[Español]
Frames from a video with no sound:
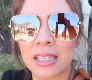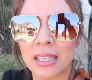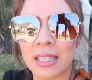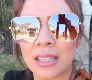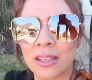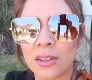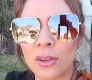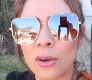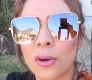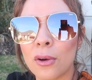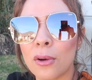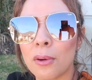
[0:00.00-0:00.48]

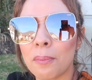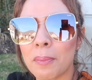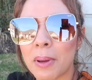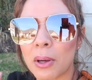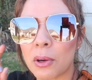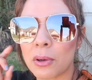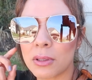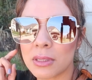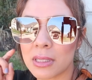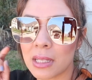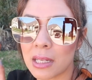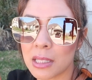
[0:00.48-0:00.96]
Y no,
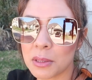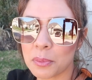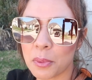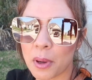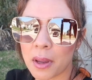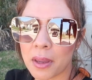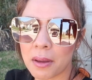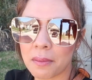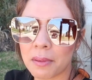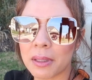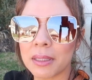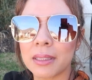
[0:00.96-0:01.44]
mejor se las
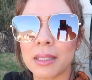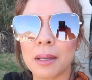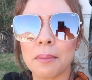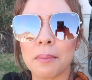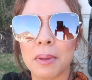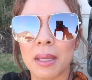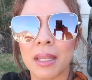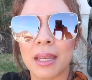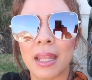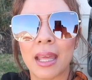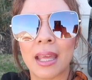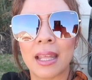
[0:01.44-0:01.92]
voy a llevar
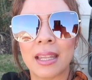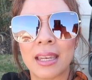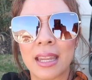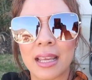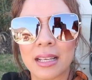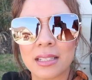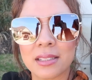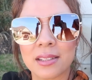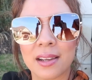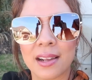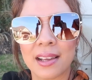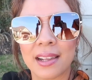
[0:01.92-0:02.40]
también en
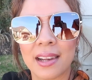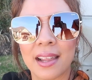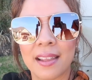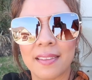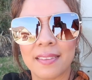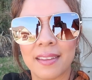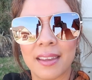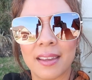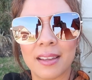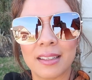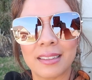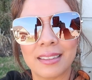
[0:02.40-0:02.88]
extra
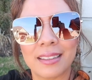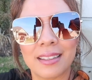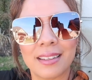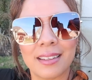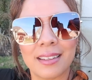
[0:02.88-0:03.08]
grande